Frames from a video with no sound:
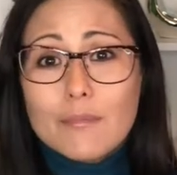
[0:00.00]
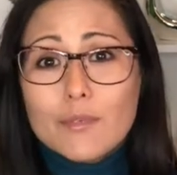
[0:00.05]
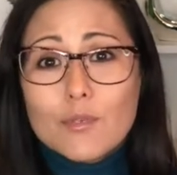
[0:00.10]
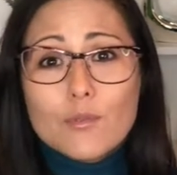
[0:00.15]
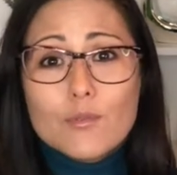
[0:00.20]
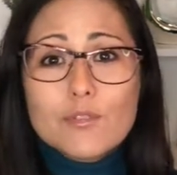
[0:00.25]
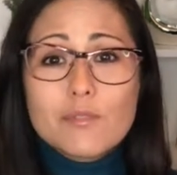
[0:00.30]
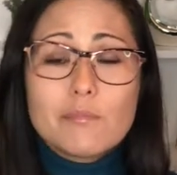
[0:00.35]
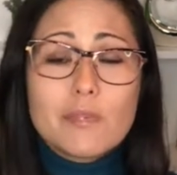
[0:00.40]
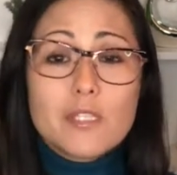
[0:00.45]
Com
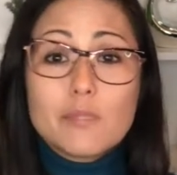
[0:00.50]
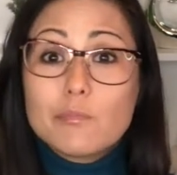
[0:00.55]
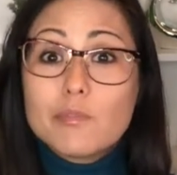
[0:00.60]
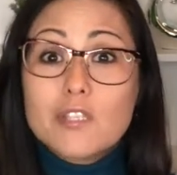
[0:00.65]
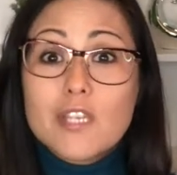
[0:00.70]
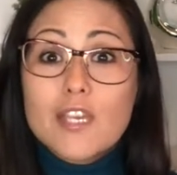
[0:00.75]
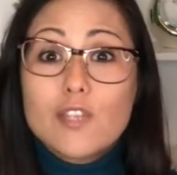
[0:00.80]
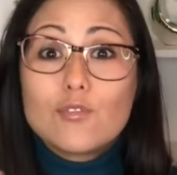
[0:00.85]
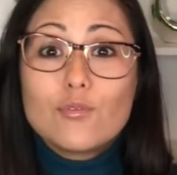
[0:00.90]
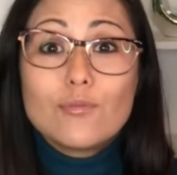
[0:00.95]
os mesmos
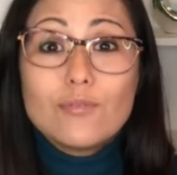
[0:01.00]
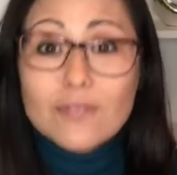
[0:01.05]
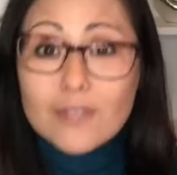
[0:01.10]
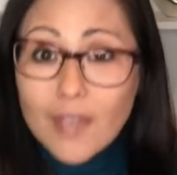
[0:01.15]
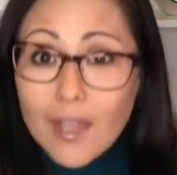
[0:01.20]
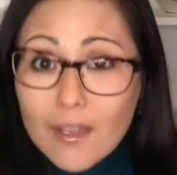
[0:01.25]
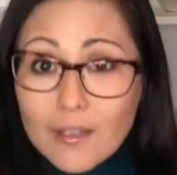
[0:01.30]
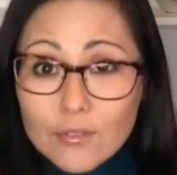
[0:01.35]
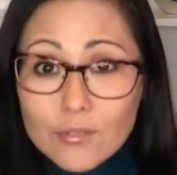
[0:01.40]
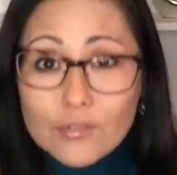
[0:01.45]

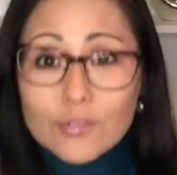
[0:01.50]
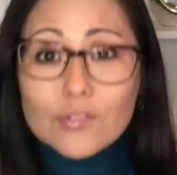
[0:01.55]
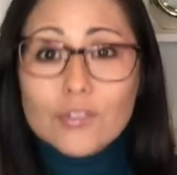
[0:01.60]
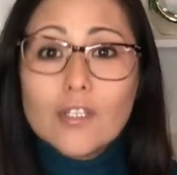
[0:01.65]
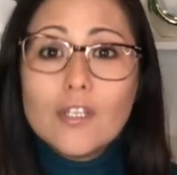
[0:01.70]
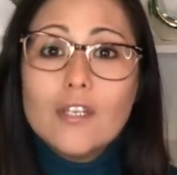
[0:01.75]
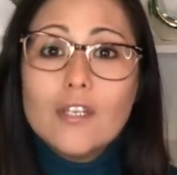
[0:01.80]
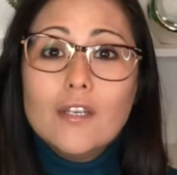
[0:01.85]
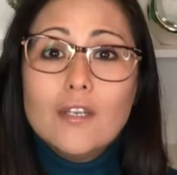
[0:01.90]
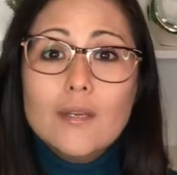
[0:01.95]
resultados,
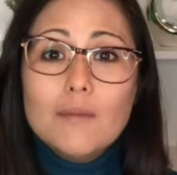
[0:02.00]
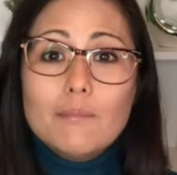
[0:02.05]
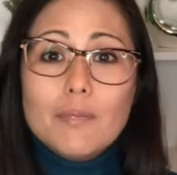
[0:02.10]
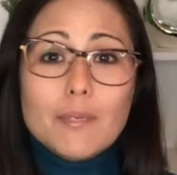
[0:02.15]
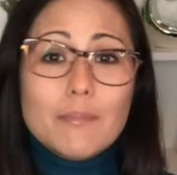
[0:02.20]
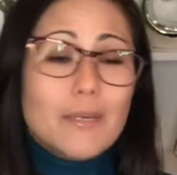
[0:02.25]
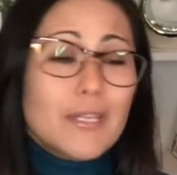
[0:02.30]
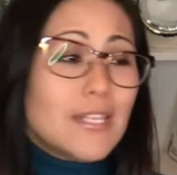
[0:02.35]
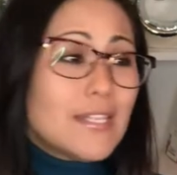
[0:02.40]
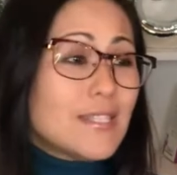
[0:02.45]

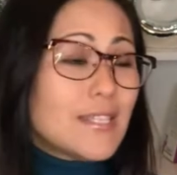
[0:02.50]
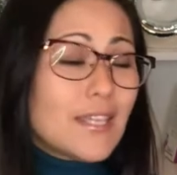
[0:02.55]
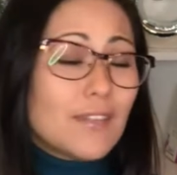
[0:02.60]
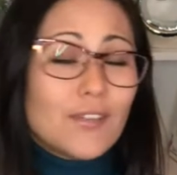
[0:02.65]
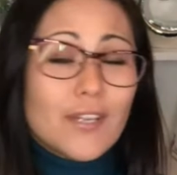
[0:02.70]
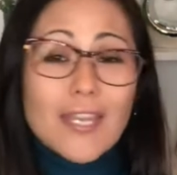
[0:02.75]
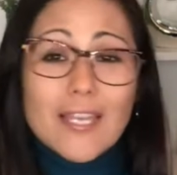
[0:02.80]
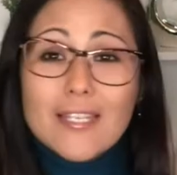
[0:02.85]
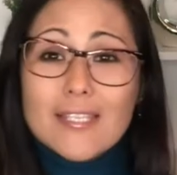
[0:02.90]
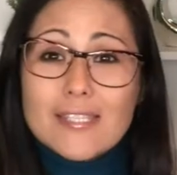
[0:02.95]
permanecendo
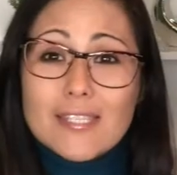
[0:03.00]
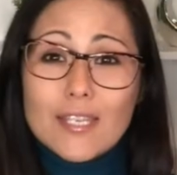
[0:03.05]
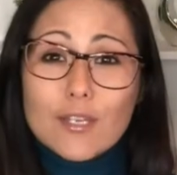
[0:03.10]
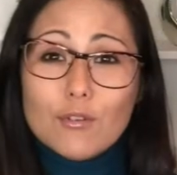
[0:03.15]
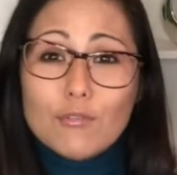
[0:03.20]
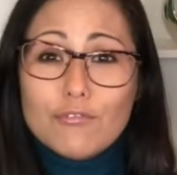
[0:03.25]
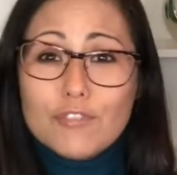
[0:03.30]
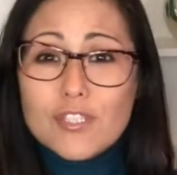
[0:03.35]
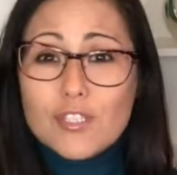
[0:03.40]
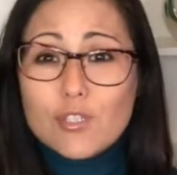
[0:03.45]
aquele
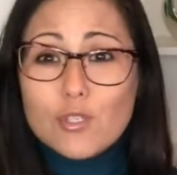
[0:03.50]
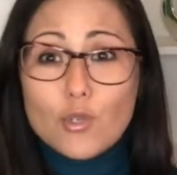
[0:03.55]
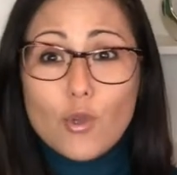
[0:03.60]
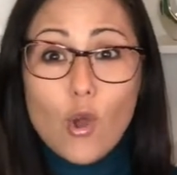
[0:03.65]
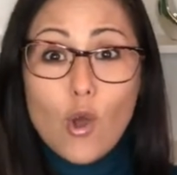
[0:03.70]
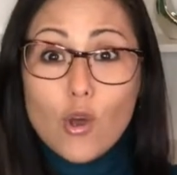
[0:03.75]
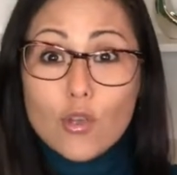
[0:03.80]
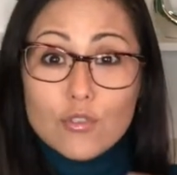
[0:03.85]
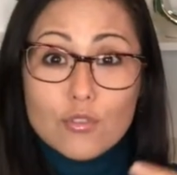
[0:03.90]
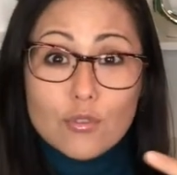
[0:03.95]
ciclo
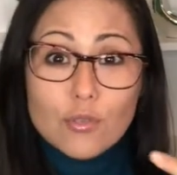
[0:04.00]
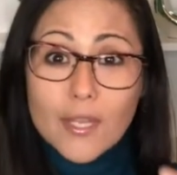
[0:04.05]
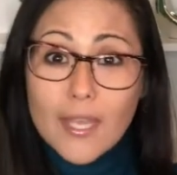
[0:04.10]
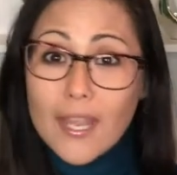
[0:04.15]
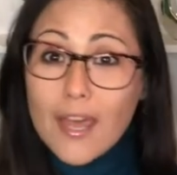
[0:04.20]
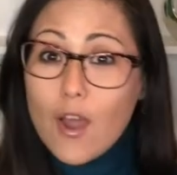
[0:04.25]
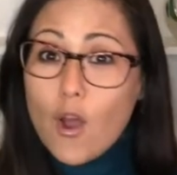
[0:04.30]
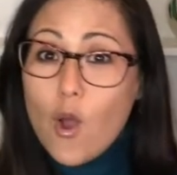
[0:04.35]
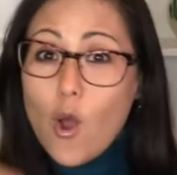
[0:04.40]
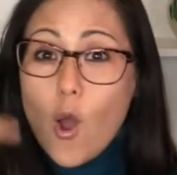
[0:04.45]
vicioso,
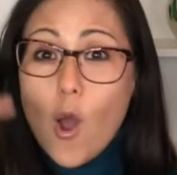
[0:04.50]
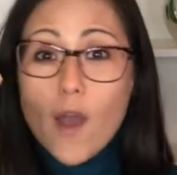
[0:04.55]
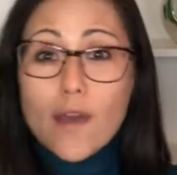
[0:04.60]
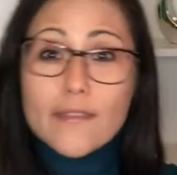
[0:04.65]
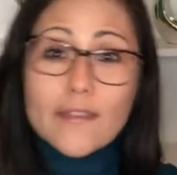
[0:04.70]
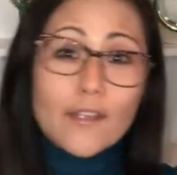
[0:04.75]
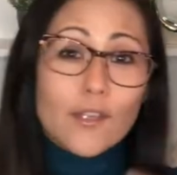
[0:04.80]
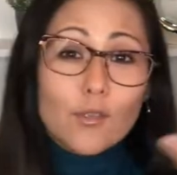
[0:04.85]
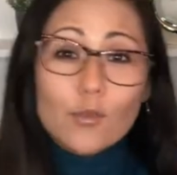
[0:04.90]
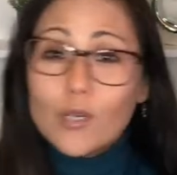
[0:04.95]
aquela
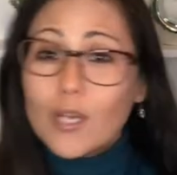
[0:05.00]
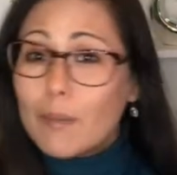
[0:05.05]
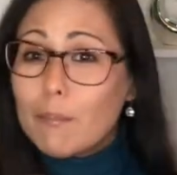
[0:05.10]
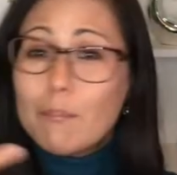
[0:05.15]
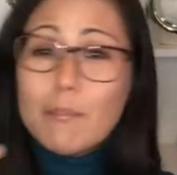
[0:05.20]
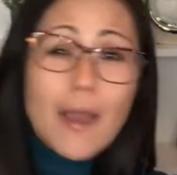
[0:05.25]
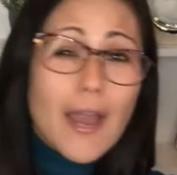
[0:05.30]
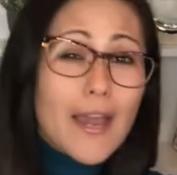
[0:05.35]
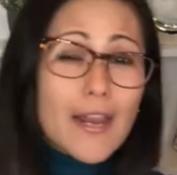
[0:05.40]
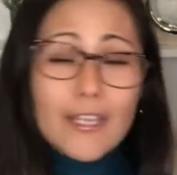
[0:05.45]
roda que nunca
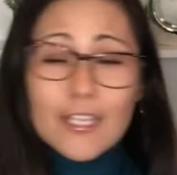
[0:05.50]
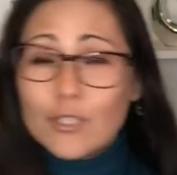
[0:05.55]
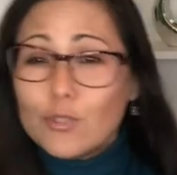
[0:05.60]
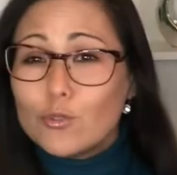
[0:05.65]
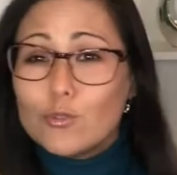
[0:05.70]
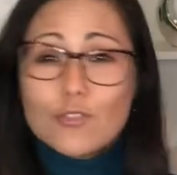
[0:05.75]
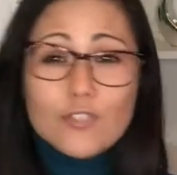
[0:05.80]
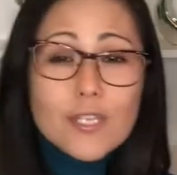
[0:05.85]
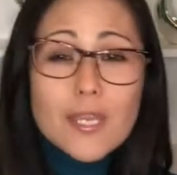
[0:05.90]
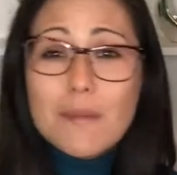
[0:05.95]
para, que
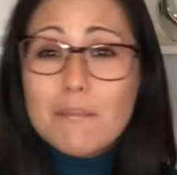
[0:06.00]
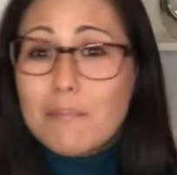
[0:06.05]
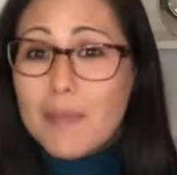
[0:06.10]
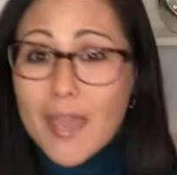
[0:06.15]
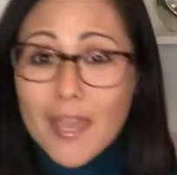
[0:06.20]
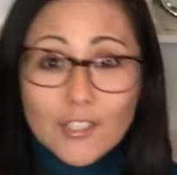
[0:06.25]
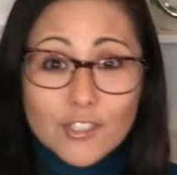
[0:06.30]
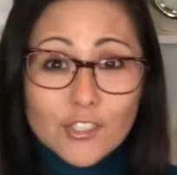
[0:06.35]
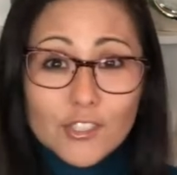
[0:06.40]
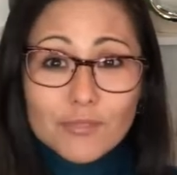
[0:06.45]
tudo se
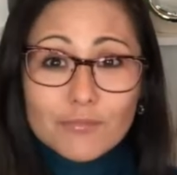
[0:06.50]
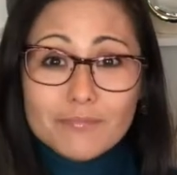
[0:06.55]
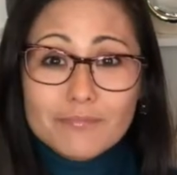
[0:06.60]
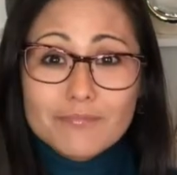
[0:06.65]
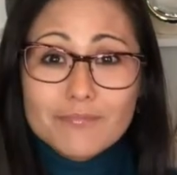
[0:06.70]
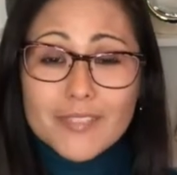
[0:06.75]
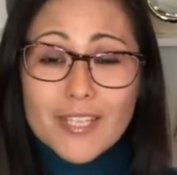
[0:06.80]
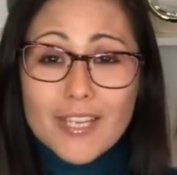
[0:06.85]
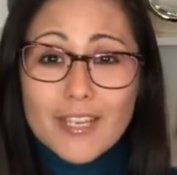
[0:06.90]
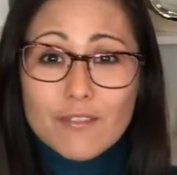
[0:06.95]
repete.
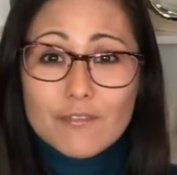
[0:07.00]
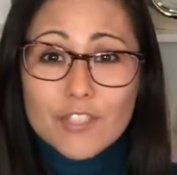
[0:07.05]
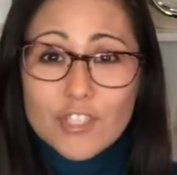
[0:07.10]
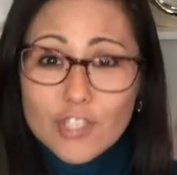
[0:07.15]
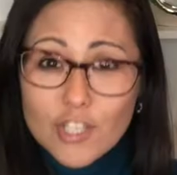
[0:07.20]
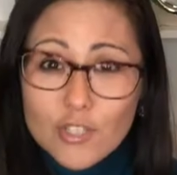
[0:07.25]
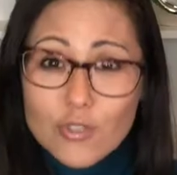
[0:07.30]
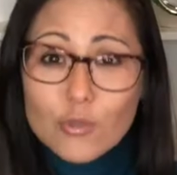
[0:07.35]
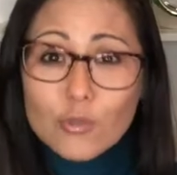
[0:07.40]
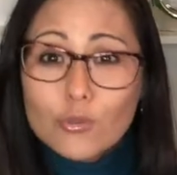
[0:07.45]
Você
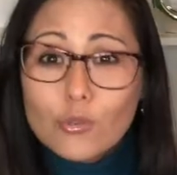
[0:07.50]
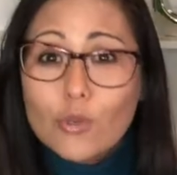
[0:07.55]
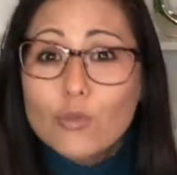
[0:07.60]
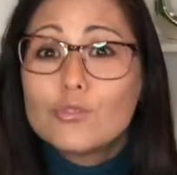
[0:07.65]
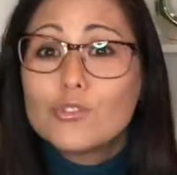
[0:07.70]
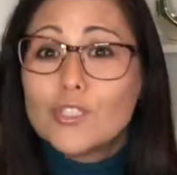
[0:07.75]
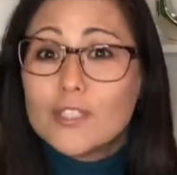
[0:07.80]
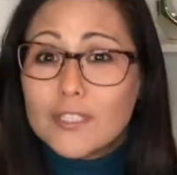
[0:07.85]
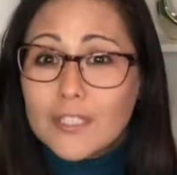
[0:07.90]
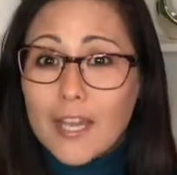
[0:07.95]
já escutou o
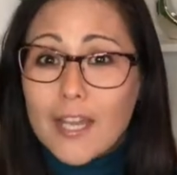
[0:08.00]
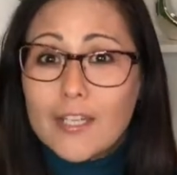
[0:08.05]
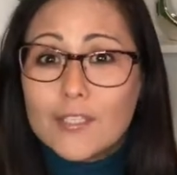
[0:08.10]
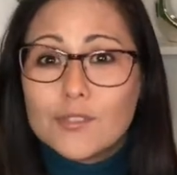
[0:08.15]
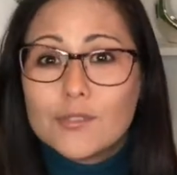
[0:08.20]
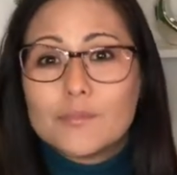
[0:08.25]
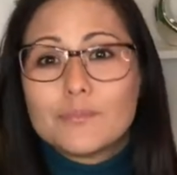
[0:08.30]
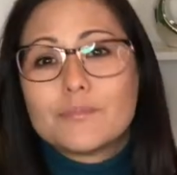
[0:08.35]
ditado